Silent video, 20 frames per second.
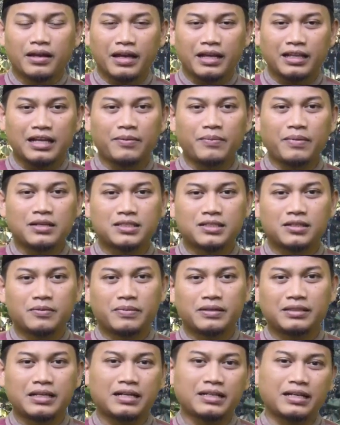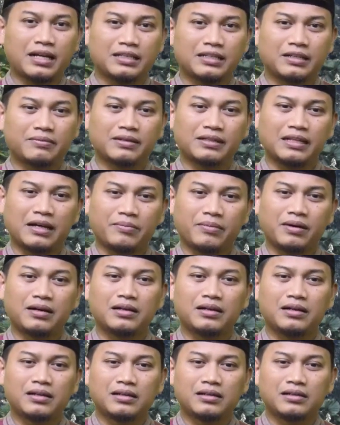Kita masuk pertanyaan yang
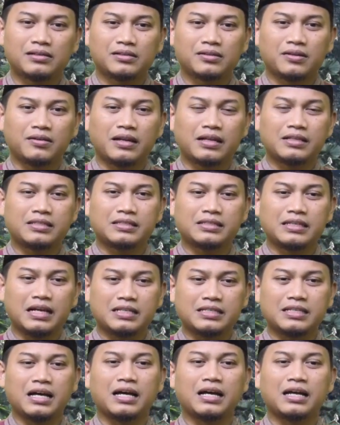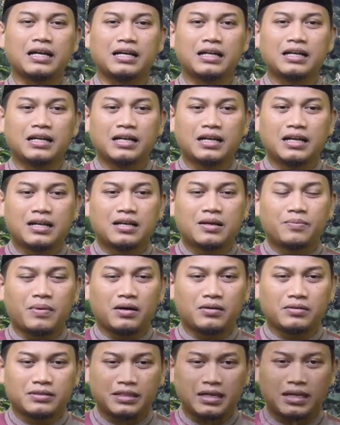pertama, sholat jenazah.
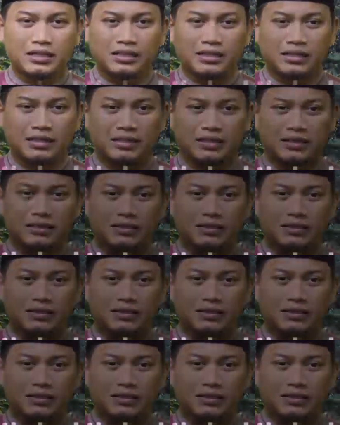Pak Ustadz,